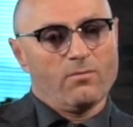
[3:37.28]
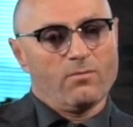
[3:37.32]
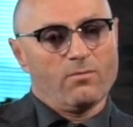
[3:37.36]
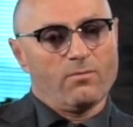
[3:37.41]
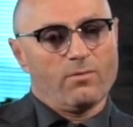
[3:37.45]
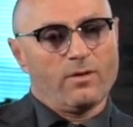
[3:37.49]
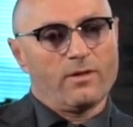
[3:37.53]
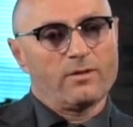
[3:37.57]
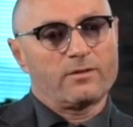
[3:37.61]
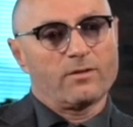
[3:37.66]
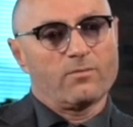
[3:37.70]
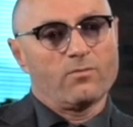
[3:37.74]

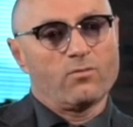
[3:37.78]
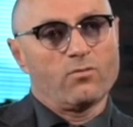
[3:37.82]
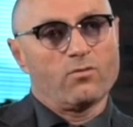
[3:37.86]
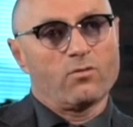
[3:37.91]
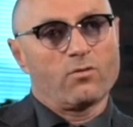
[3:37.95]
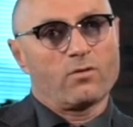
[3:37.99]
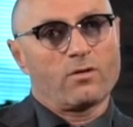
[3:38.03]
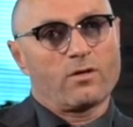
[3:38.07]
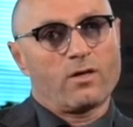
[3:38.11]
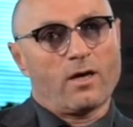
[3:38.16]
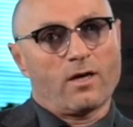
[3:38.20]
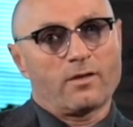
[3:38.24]
Поэтому,
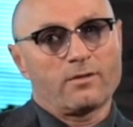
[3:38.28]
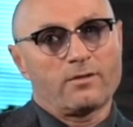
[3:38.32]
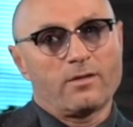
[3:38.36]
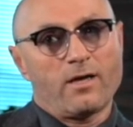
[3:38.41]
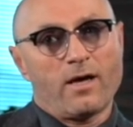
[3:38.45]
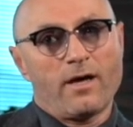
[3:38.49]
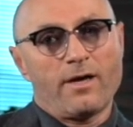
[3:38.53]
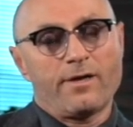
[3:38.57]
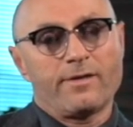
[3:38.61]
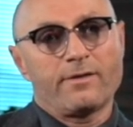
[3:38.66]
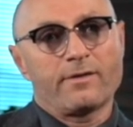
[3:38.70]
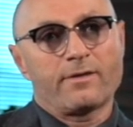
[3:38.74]

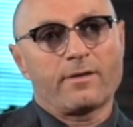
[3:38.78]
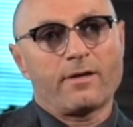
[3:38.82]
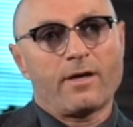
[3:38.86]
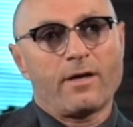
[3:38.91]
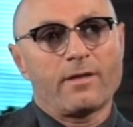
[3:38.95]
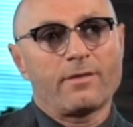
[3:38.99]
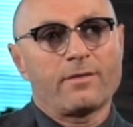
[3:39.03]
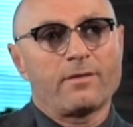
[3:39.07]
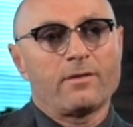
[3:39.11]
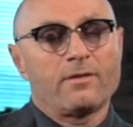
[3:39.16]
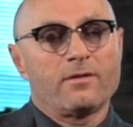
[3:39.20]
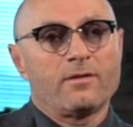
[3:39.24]
когда
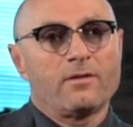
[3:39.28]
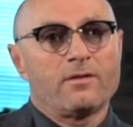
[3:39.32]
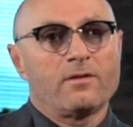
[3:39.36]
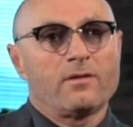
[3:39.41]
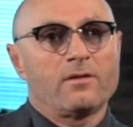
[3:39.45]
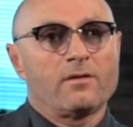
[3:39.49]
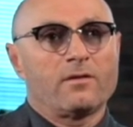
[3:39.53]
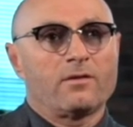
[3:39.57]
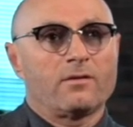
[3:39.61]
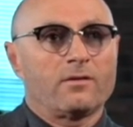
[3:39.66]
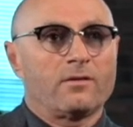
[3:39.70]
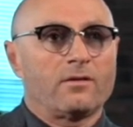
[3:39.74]
Иран
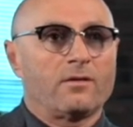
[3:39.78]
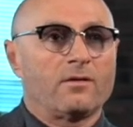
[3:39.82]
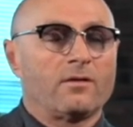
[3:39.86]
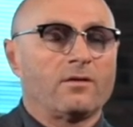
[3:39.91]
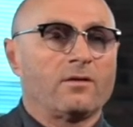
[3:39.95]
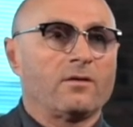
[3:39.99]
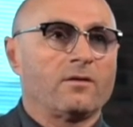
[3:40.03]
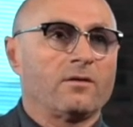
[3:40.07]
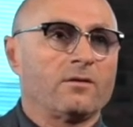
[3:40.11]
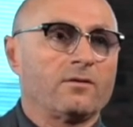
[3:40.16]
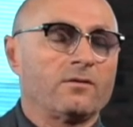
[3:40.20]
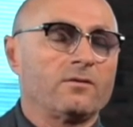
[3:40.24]

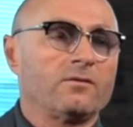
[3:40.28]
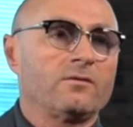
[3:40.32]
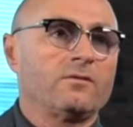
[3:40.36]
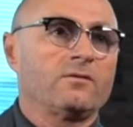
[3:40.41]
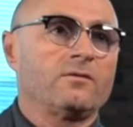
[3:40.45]
э,